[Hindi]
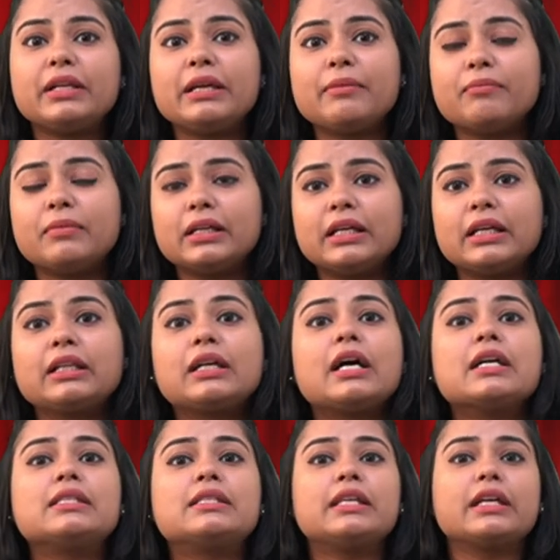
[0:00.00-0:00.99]
मिली मदद
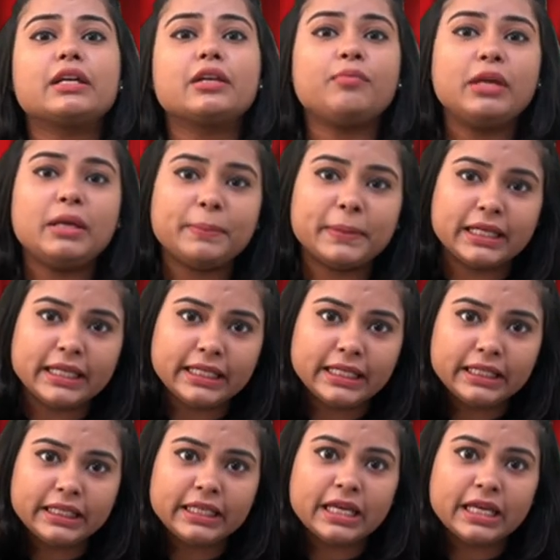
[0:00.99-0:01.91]
का जिक्र भी परिणीति